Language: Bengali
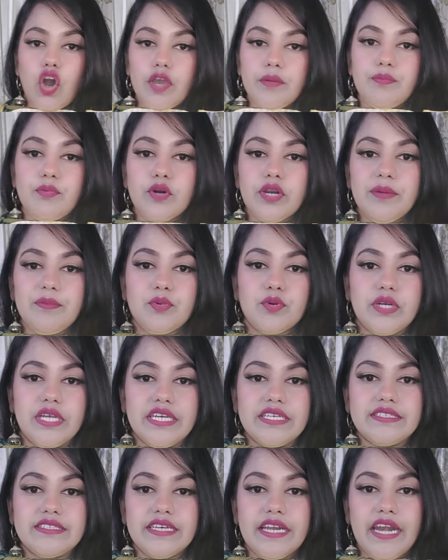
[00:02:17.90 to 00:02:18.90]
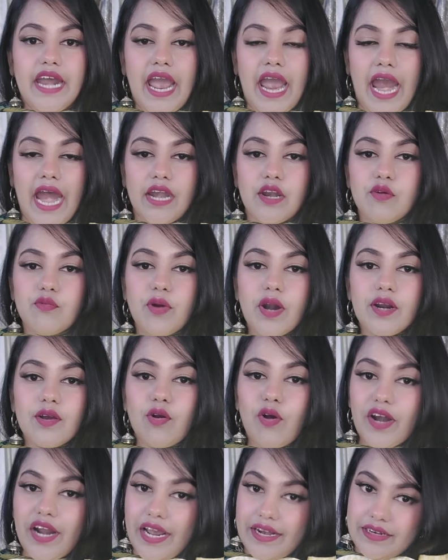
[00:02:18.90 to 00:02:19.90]
জয়পুরি বুটিক্সের
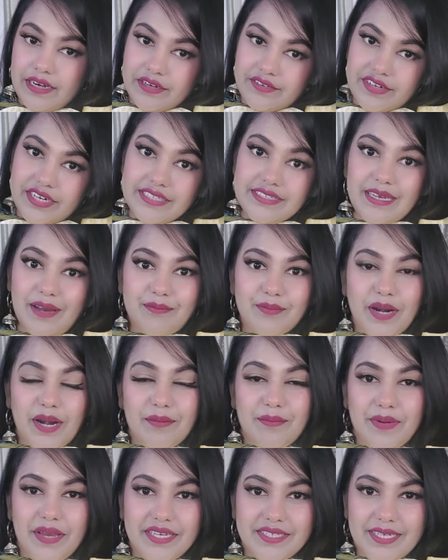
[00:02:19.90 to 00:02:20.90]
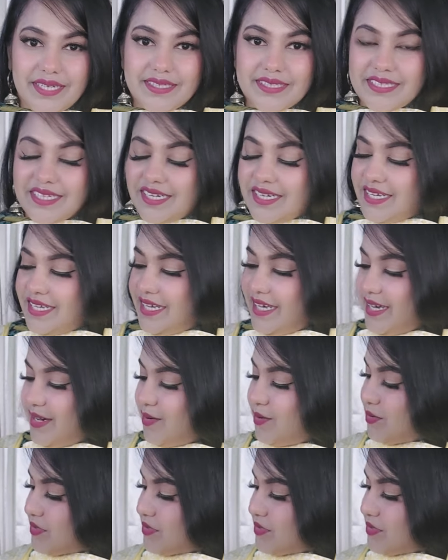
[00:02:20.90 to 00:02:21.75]
হ্যান্ডওয়ার্ক করা একটা ড্রেস আপনারা পেয়ে যাচ্ছেন গিয়ে